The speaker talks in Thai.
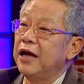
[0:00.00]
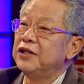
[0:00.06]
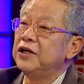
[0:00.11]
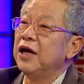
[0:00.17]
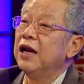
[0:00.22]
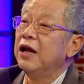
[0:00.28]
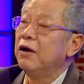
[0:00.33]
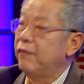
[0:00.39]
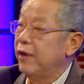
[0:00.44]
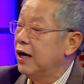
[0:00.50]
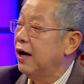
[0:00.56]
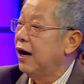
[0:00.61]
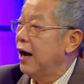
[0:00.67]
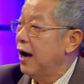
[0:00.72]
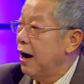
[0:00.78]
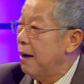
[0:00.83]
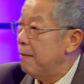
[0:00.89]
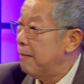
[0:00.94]
เอเชียรี
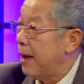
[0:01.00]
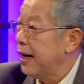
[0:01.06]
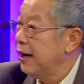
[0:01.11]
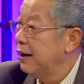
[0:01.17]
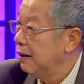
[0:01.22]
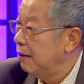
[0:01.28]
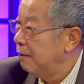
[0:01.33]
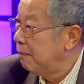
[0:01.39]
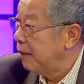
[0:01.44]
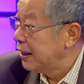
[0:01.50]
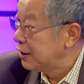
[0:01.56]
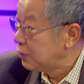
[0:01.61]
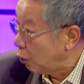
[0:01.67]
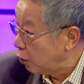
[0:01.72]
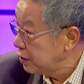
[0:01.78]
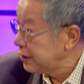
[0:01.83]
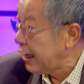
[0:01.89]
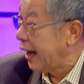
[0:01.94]
วิวมัน
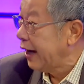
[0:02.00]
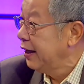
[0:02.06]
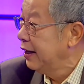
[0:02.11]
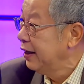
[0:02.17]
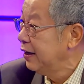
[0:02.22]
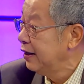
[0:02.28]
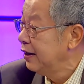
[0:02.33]
สงสัย